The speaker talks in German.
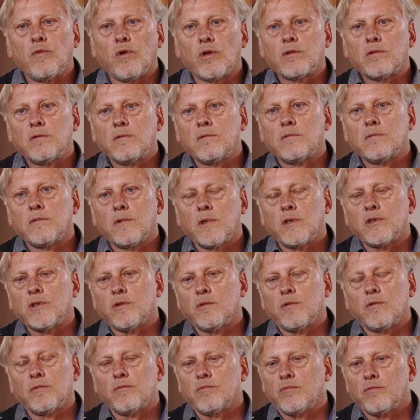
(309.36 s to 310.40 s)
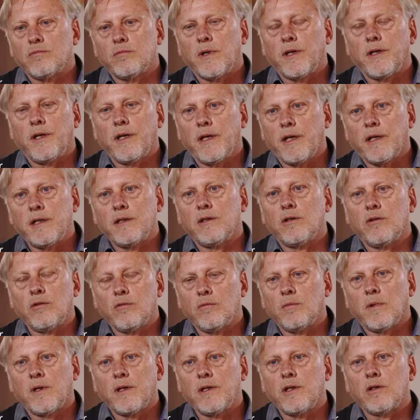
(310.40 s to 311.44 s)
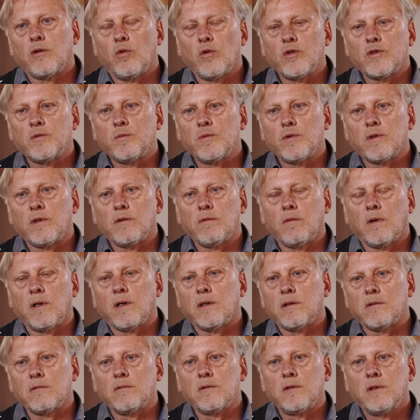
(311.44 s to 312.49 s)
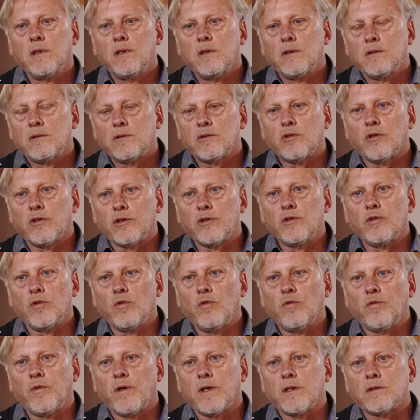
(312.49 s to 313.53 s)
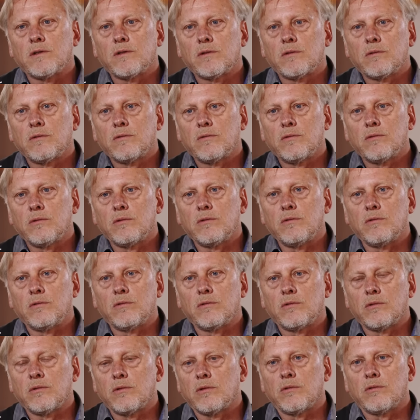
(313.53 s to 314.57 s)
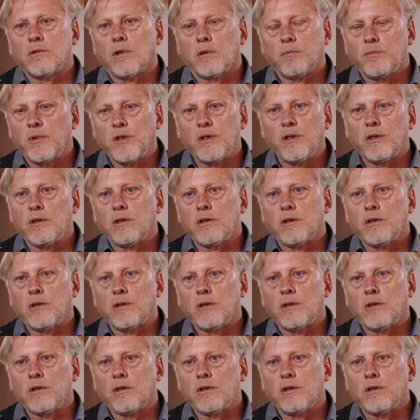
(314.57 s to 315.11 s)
worden. Also meine Eltern und meine Großmutter waren Zeugen Jehovas und äh, da bin